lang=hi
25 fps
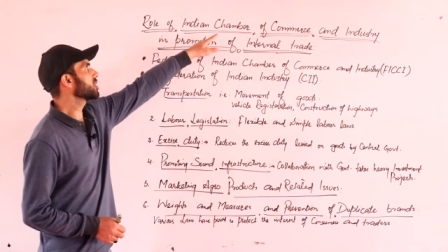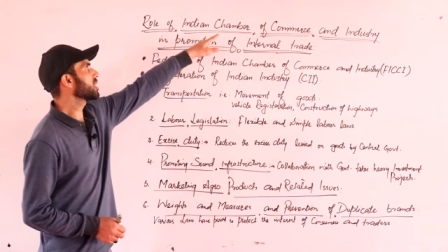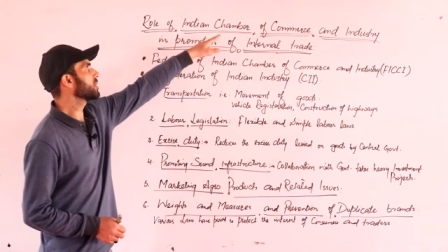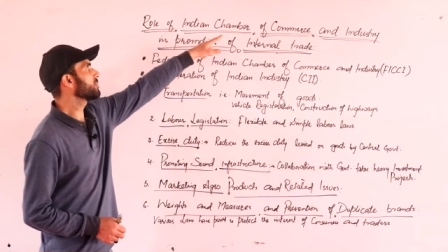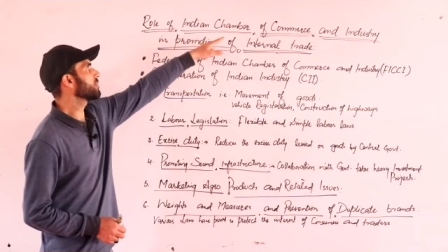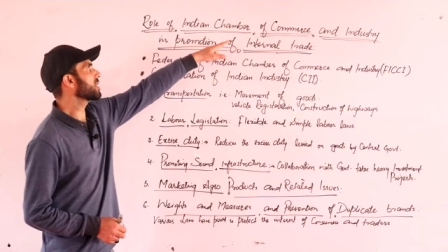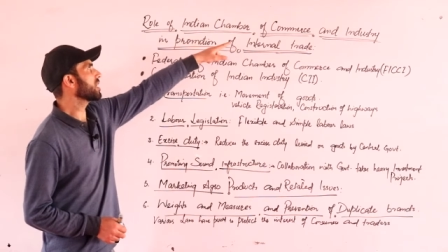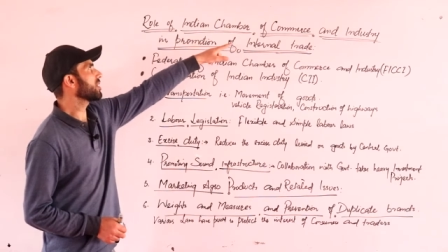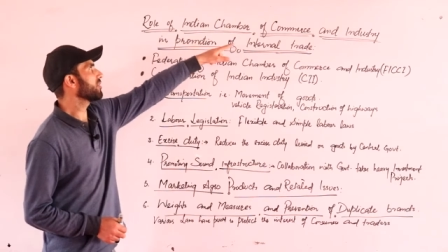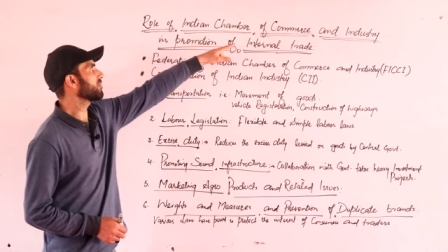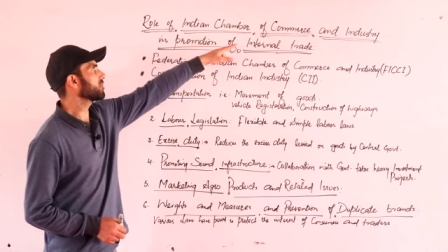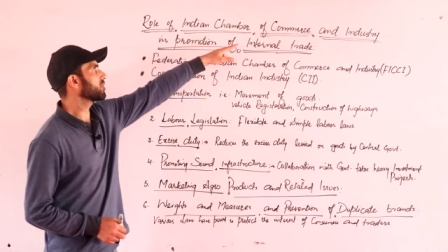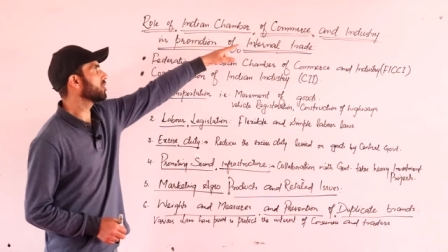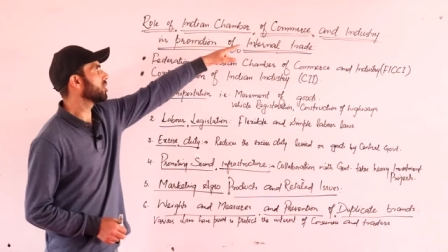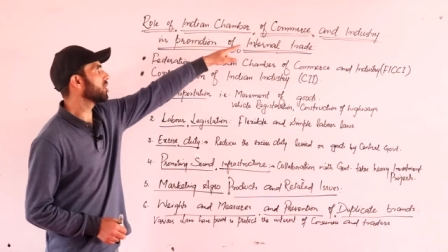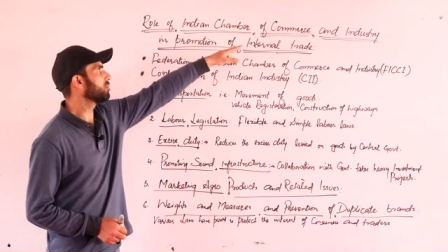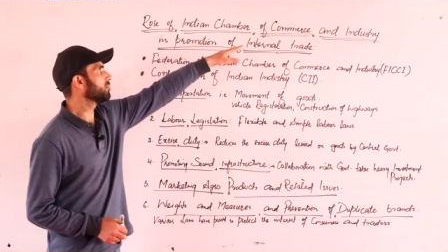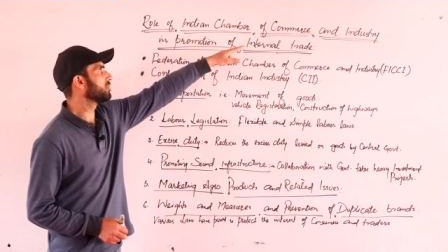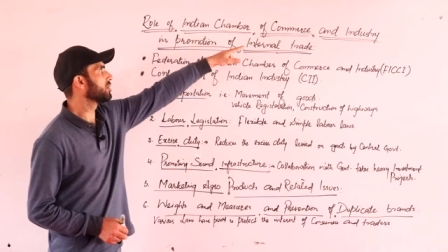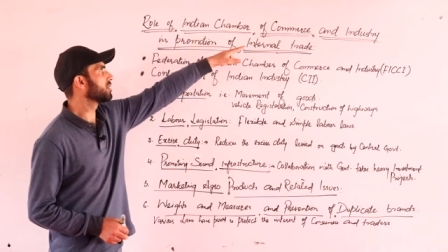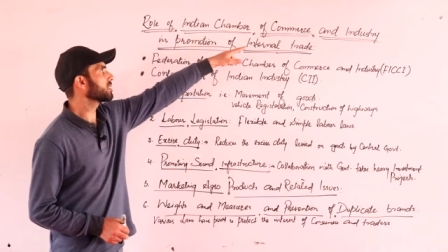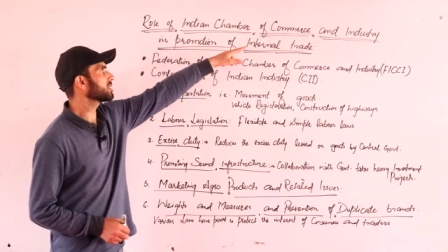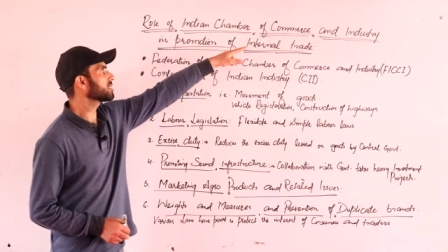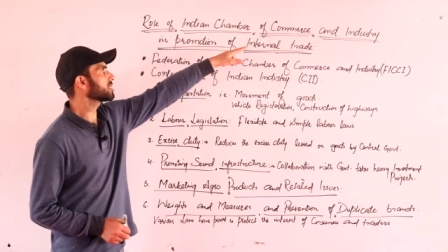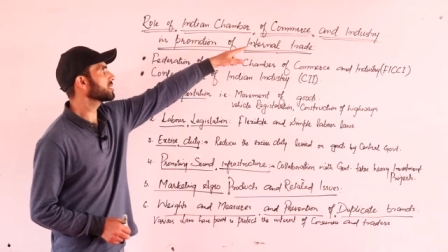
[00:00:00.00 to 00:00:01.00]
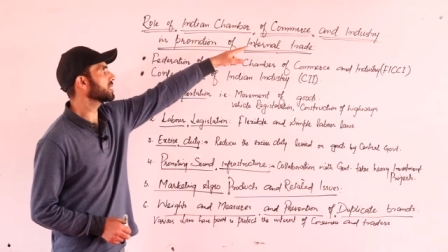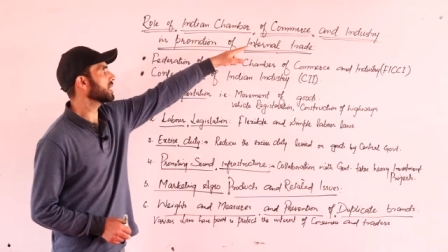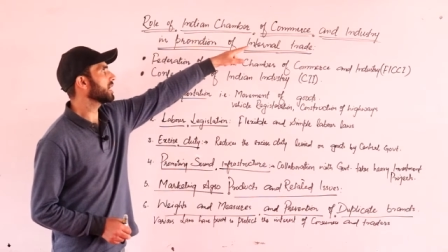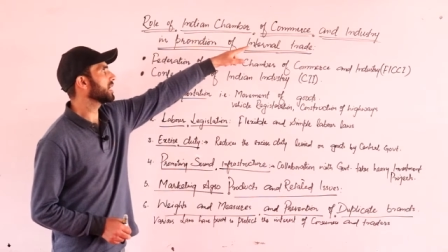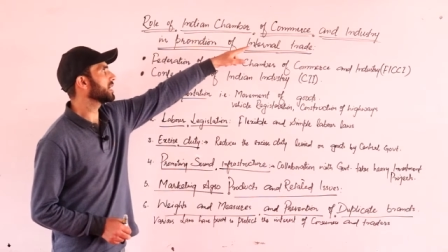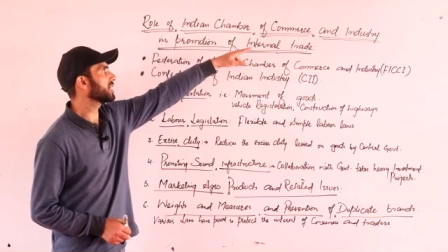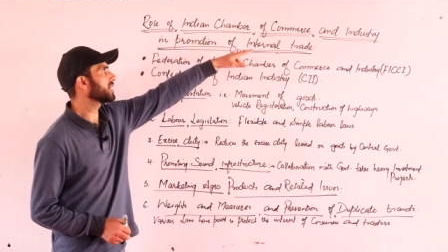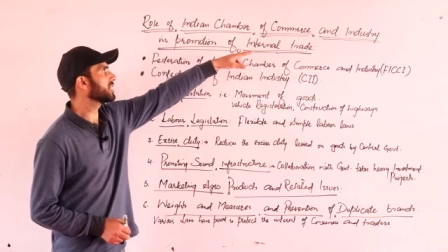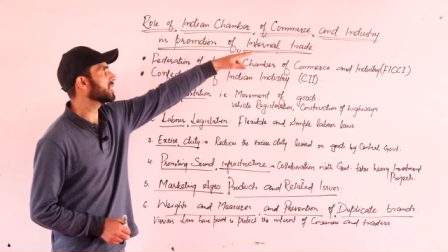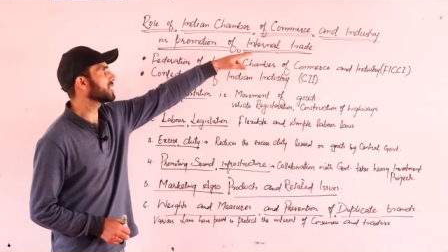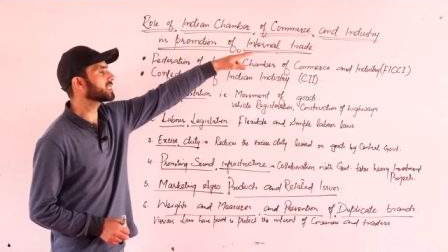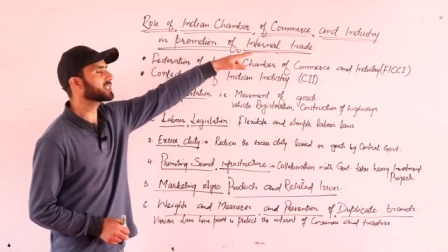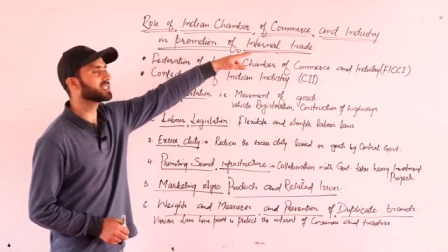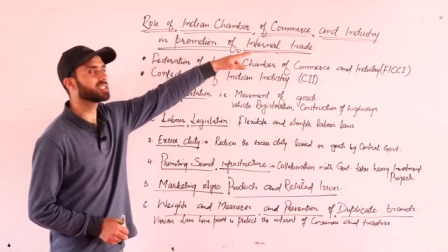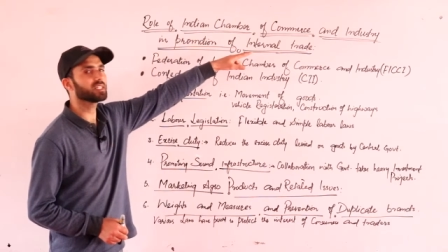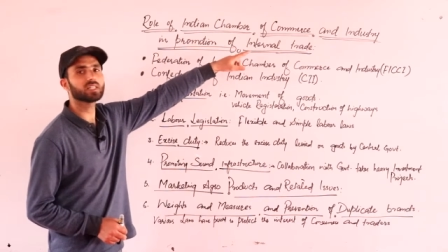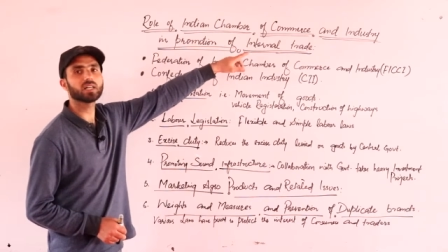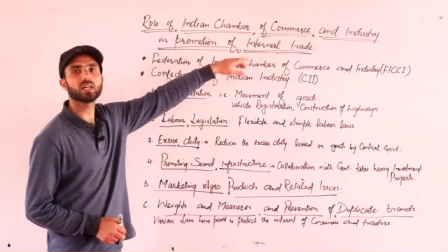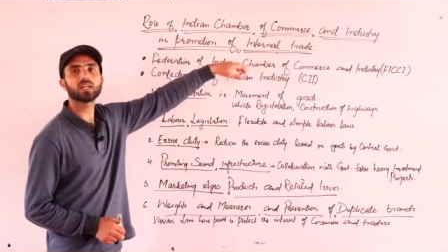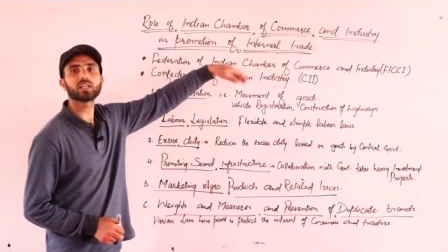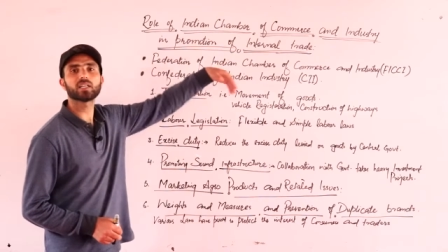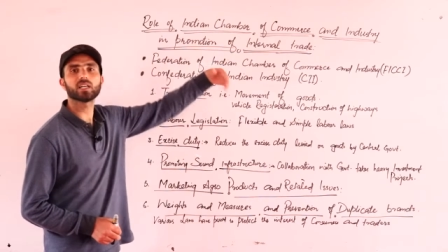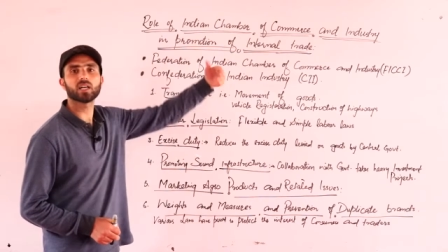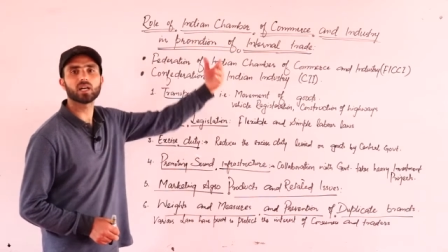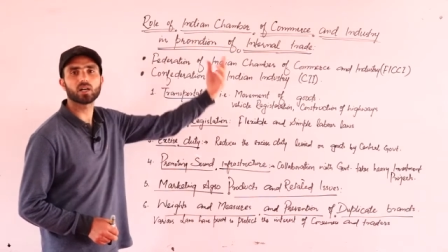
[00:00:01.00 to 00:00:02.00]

चेंबर ऑफ कॉमर्स एंड इंडस्ट्री का